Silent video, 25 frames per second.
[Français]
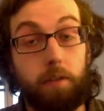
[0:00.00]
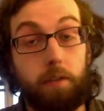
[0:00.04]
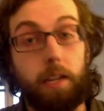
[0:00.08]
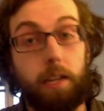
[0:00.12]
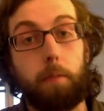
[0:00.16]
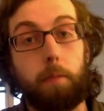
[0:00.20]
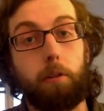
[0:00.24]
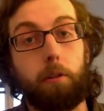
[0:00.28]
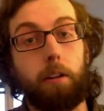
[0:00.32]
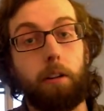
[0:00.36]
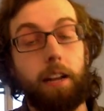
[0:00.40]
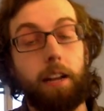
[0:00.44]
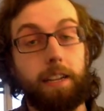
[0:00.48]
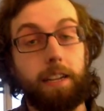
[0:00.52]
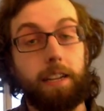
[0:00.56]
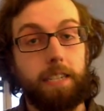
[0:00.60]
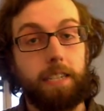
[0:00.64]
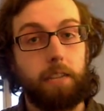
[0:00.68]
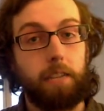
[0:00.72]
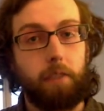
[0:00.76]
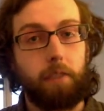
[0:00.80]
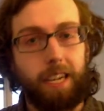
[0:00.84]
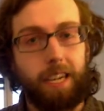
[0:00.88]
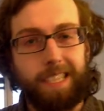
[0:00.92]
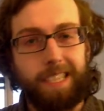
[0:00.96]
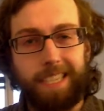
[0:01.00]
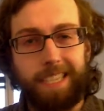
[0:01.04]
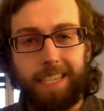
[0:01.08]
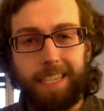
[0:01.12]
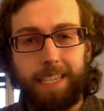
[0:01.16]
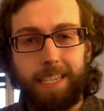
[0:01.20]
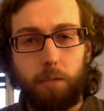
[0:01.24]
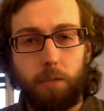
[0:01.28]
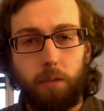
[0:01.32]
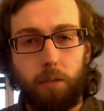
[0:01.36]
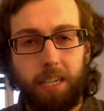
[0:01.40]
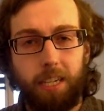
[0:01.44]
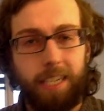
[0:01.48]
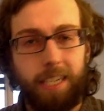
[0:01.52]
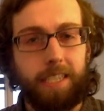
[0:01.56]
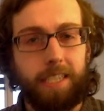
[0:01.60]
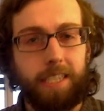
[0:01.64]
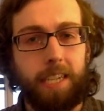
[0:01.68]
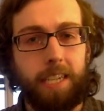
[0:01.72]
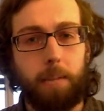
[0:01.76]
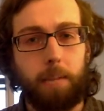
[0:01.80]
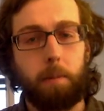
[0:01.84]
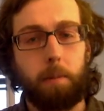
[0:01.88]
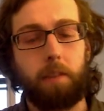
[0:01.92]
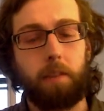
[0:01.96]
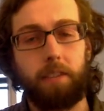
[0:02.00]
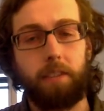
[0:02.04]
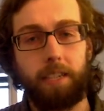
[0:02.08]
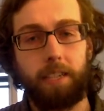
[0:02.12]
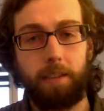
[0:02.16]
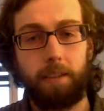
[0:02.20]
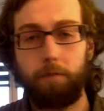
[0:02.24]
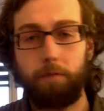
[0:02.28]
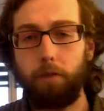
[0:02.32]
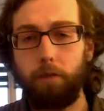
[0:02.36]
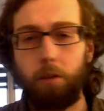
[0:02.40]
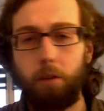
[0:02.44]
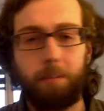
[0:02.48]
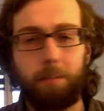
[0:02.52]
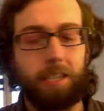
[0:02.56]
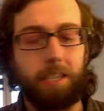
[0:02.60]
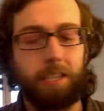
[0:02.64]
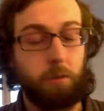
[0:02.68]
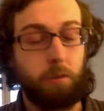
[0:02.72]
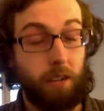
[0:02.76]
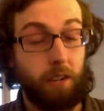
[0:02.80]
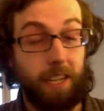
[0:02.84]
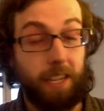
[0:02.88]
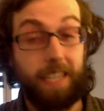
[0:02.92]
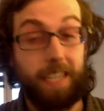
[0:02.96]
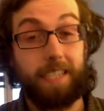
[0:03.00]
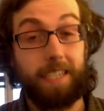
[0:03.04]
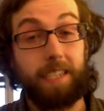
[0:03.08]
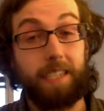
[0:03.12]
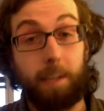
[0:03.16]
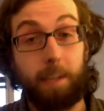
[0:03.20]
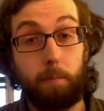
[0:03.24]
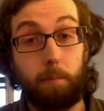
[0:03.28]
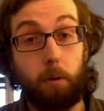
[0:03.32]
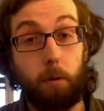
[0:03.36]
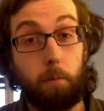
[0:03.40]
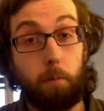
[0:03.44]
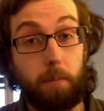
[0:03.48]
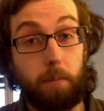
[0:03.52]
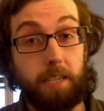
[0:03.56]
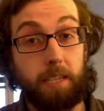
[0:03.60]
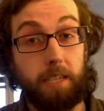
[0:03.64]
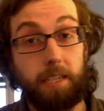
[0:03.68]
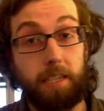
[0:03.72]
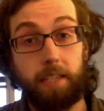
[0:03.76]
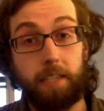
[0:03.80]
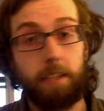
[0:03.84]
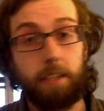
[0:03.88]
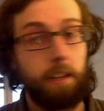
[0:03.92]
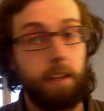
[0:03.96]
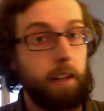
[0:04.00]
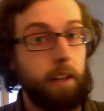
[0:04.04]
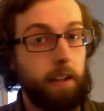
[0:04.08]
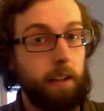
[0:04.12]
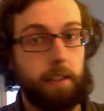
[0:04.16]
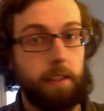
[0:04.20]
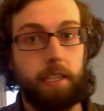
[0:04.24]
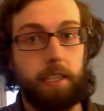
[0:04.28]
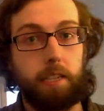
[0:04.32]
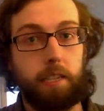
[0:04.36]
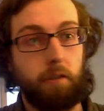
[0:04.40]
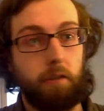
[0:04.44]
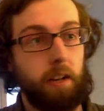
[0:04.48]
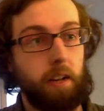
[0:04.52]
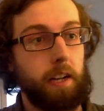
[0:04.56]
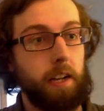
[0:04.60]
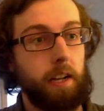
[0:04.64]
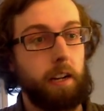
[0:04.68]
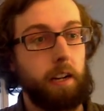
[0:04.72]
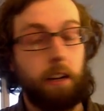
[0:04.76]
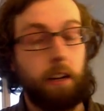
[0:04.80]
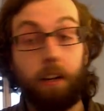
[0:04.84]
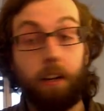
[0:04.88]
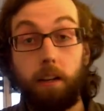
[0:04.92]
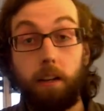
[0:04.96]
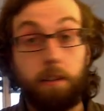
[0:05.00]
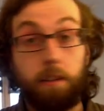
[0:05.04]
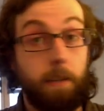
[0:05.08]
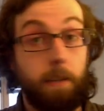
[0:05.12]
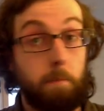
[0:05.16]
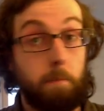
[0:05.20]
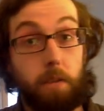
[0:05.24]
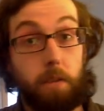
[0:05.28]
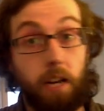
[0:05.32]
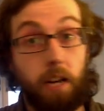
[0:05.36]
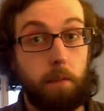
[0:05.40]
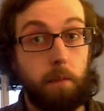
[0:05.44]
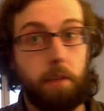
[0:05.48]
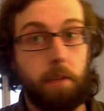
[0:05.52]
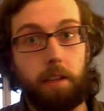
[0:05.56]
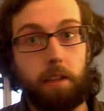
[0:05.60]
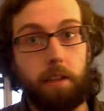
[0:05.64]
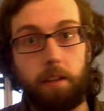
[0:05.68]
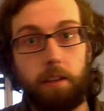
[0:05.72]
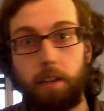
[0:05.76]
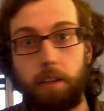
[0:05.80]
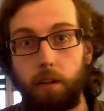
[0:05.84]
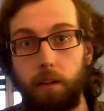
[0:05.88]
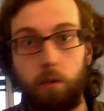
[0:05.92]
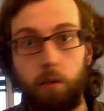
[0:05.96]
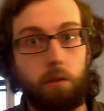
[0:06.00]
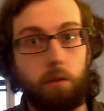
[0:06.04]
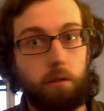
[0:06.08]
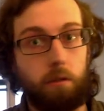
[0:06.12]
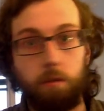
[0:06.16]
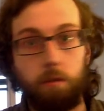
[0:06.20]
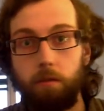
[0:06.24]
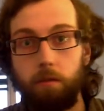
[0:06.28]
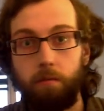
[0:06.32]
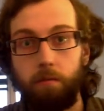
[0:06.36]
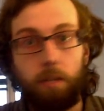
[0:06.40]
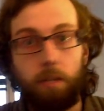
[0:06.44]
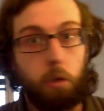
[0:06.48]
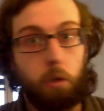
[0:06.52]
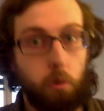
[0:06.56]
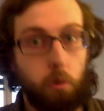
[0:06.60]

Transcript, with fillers: évidemment, c'est de faire une scène qui soit très simple, avec des formes qui soient extrêmement basiques, des sphères, des pyramides, des cônes, des